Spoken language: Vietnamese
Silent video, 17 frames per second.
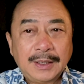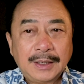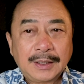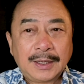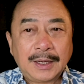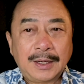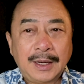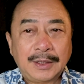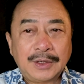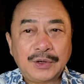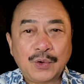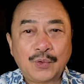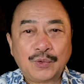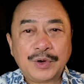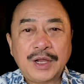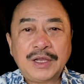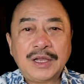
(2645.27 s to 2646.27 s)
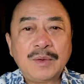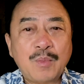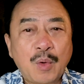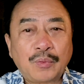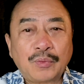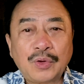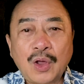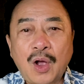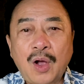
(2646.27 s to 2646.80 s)
cho nên dù đi với một
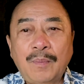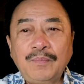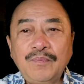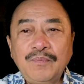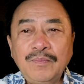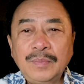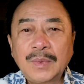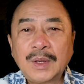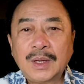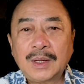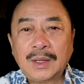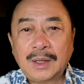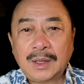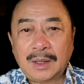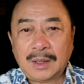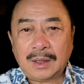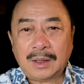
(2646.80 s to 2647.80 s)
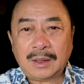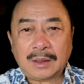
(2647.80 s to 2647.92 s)
nhóm uh,